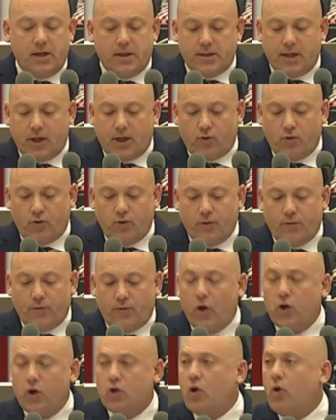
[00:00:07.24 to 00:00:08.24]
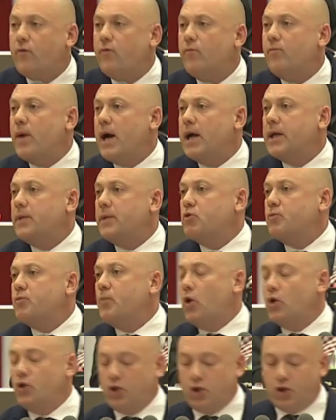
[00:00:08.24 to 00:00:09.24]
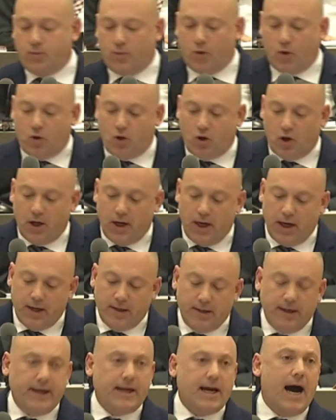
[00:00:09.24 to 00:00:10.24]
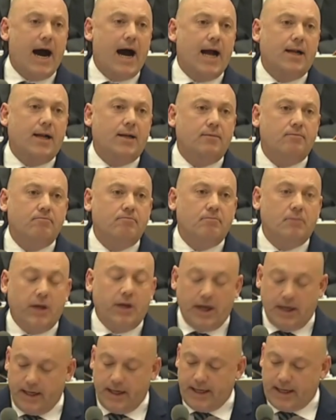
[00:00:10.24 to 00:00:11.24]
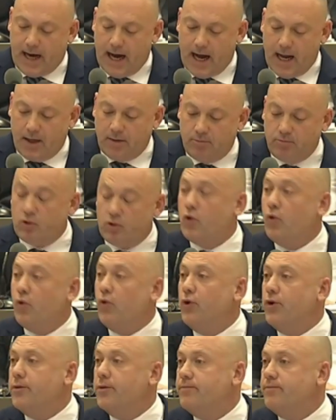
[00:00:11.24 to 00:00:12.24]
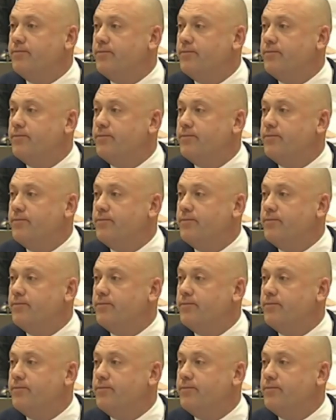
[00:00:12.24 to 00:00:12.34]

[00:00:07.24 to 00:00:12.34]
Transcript: der Grünen folgt offenbar dem Sponti-Spruch legal, illegal, grün.